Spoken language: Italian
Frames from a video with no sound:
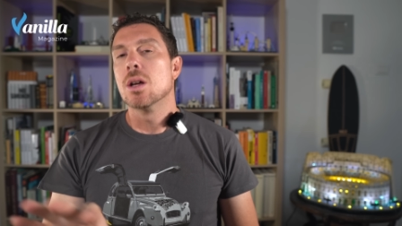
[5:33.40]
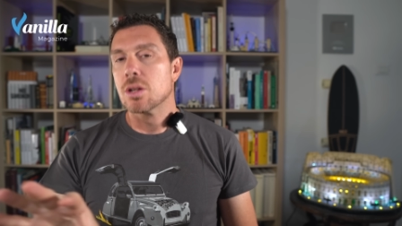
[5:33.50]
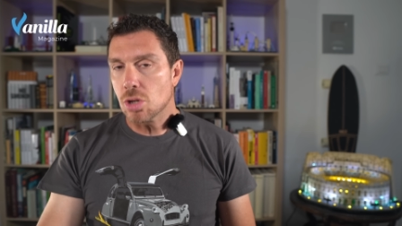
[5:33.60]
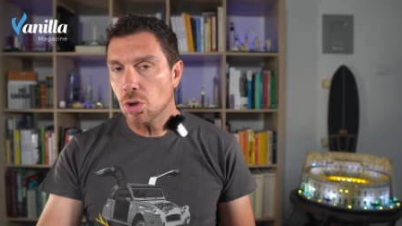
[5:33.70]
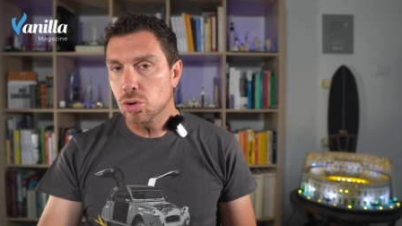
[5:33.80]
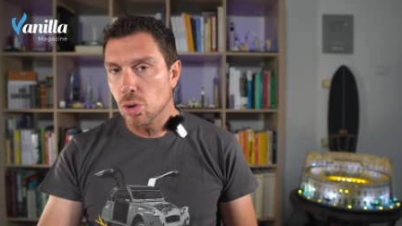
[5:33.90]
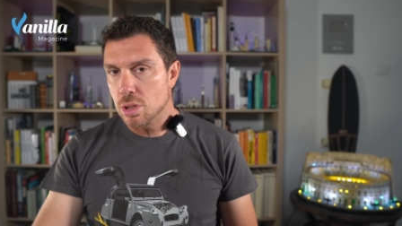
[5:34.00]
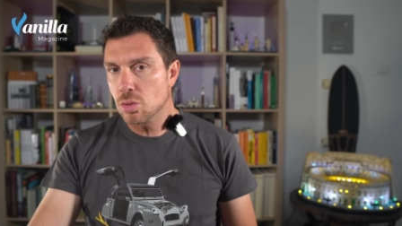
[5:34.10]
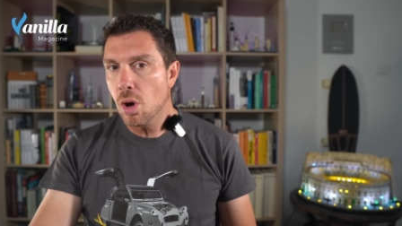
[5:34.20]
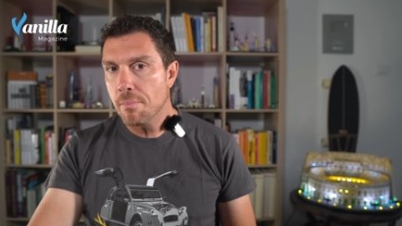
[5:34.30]
Sotto il
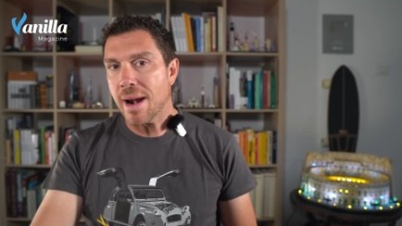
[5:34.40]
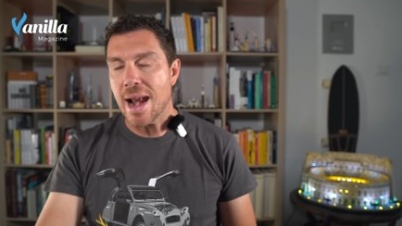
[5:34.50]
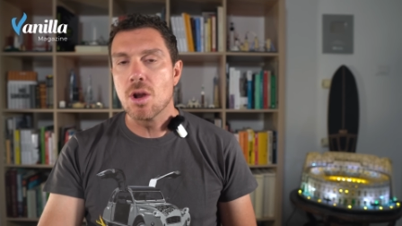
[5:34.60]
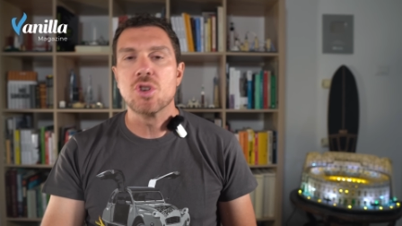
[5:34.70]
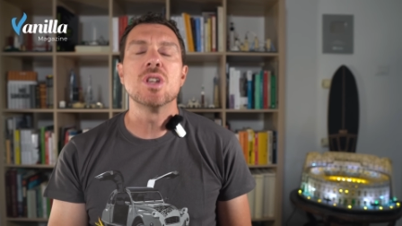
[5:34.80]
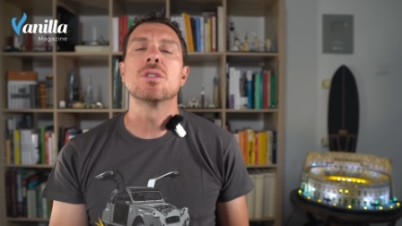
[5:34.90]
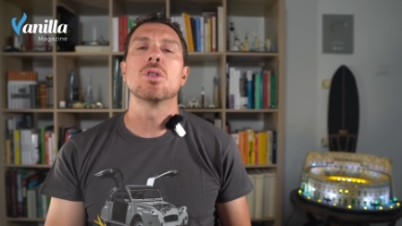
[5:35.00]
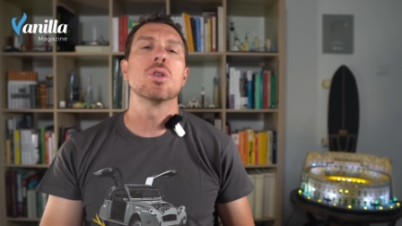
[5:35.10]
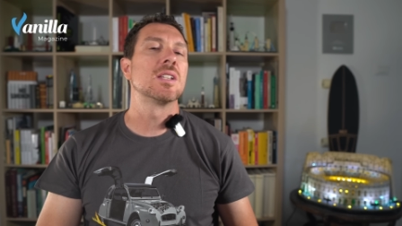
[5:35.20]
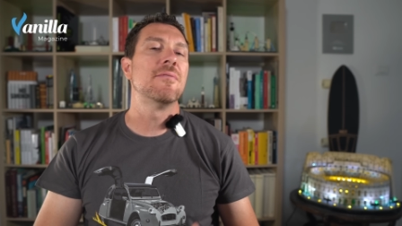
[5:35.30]
suo ombrello
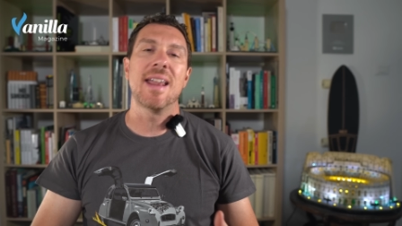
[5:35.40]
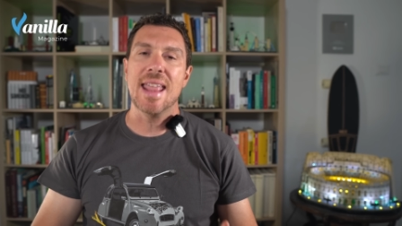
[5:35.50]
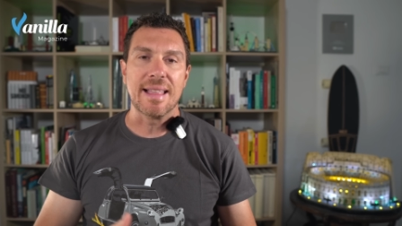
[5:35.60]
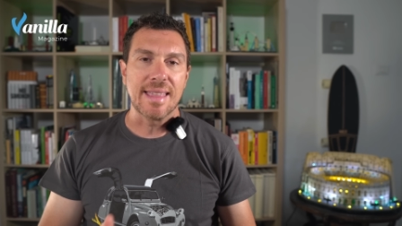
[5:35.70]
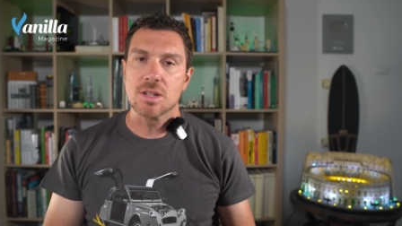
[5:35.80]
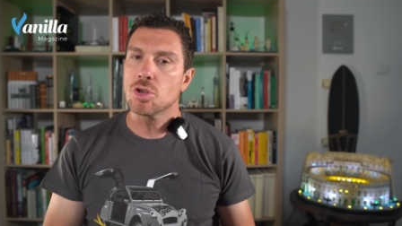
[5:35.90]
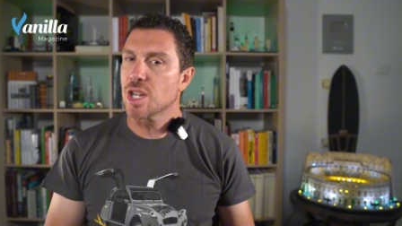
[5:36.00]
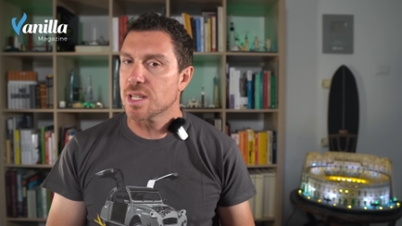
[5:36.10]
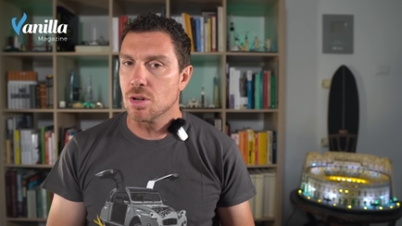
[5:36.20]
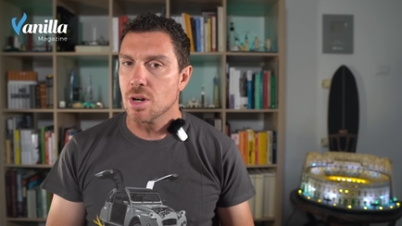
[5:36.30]
agiscono svariate
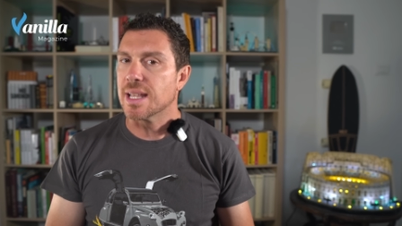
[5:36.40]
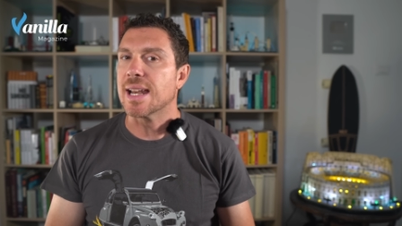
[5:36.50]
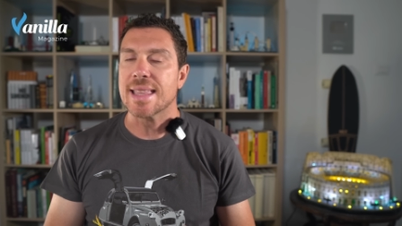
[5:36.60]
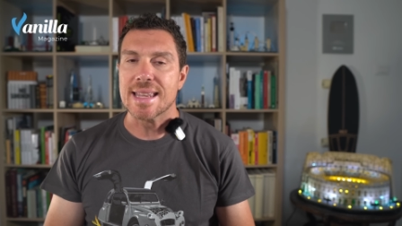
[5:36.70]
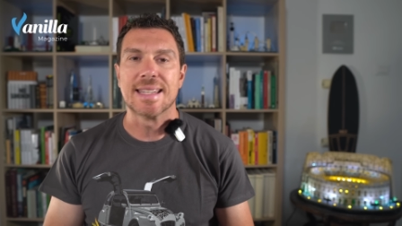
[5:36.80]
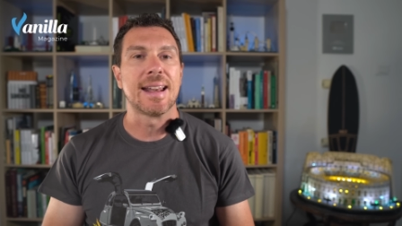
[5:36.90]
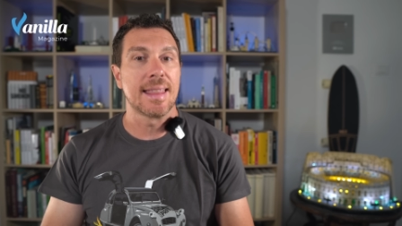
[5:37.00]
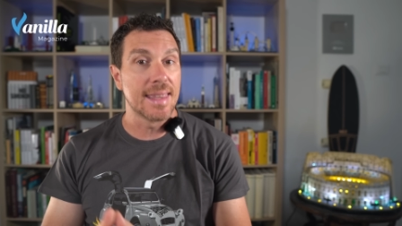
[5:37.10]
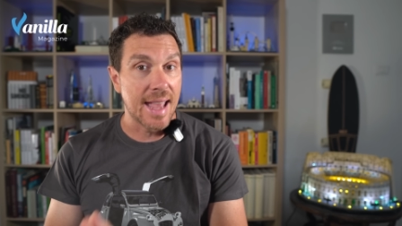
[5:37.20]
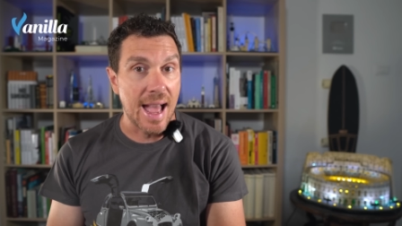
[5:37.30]
associazioni della destra
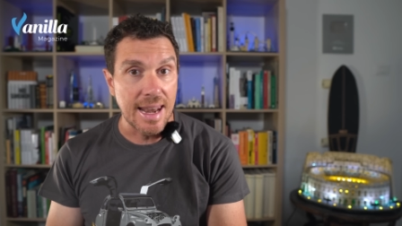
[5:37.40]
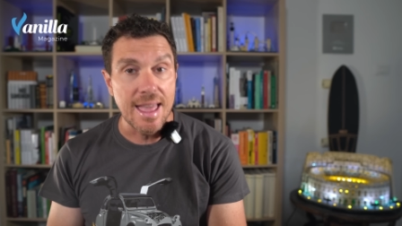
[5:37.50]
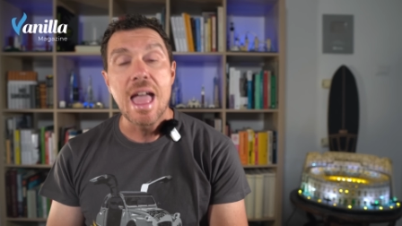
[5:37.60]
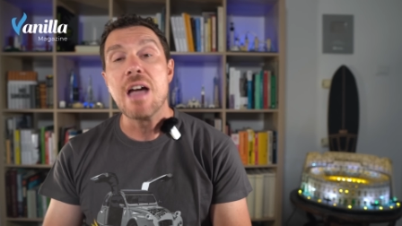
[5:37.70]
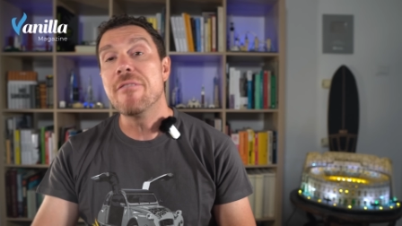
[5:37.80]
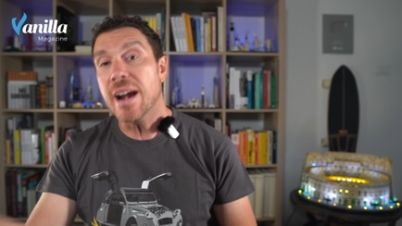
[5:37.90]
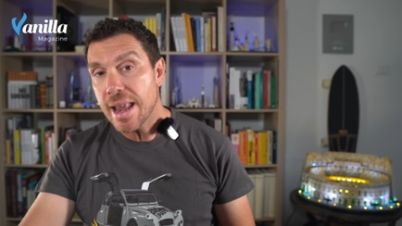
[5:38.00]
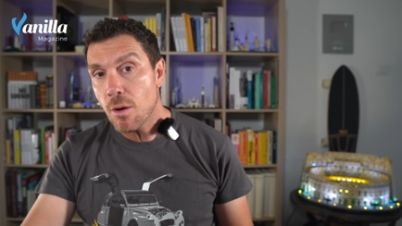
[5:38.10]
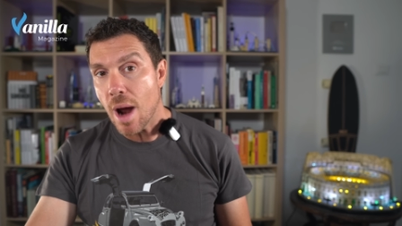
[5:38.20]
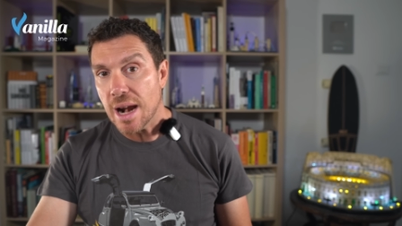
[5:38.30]
radicale, fra
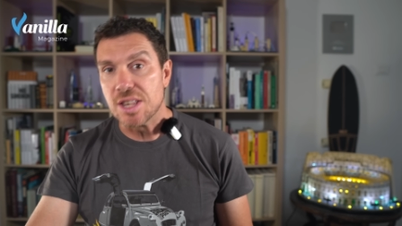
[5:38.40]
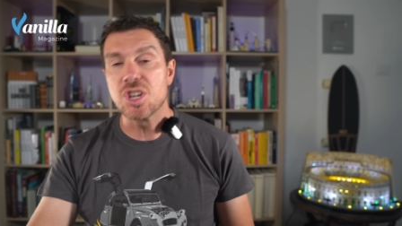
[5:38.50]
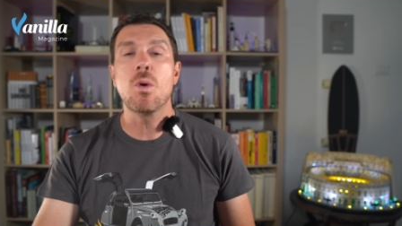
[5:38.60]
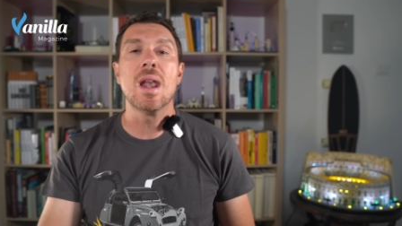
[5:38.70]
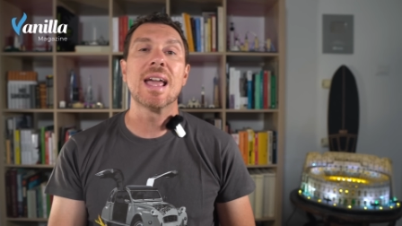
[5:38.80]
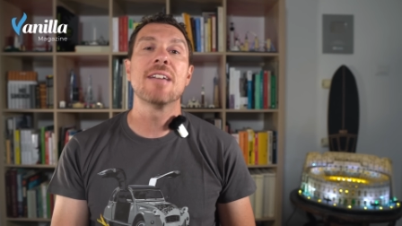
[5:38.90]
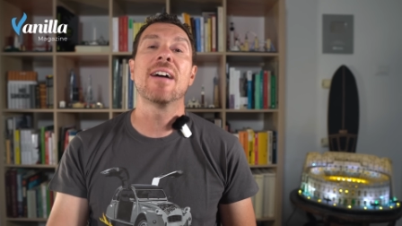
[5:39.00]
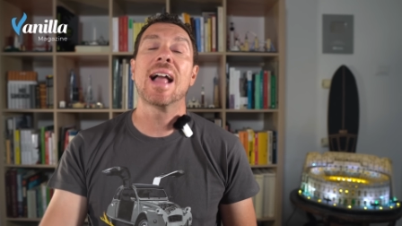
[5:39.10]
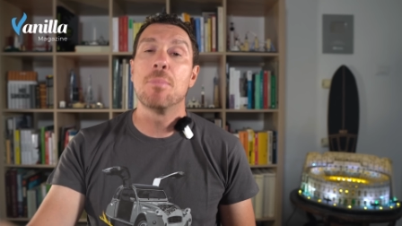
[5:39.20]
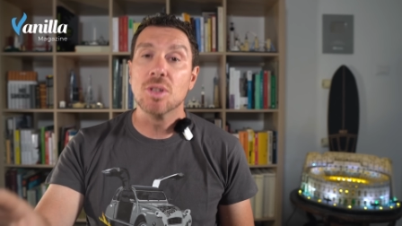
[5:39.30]
le quali c'è quella che
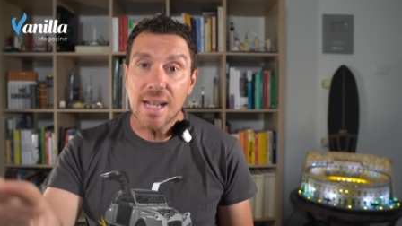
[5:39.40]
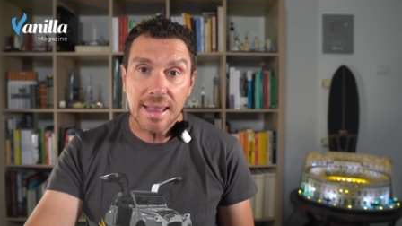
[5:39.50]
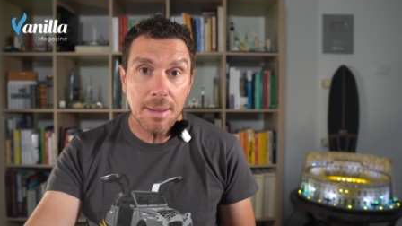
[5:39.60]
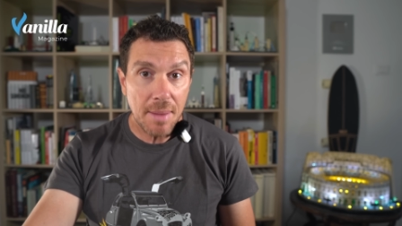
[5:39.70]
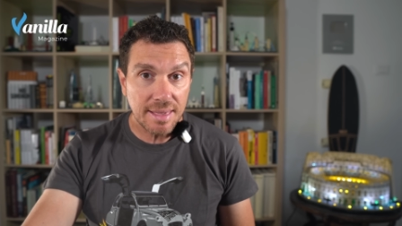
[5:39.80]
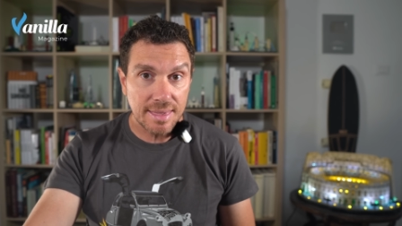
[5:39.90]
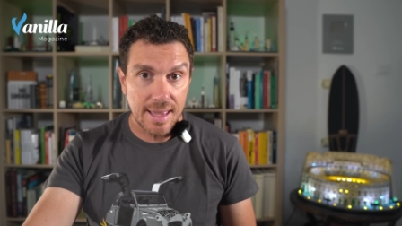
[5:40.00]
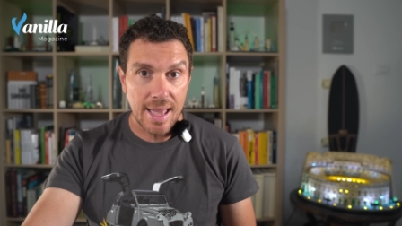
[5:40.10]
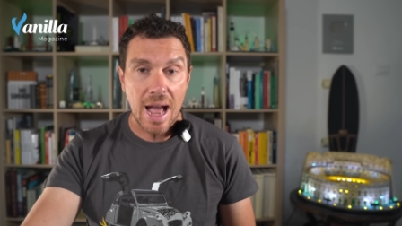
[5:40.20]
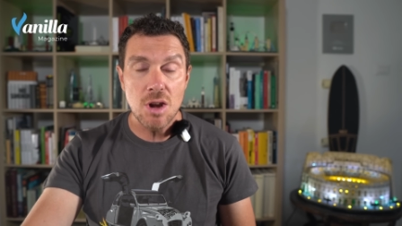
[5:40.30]
fa capo direttamente a